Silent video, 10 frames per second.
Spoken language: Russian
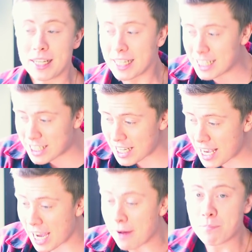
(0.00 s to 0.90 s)

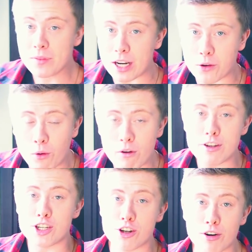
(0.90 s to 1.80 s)
Где какой
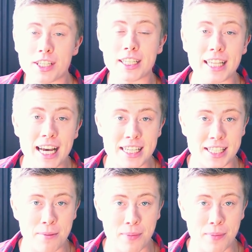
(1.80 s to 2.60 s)
еще китайский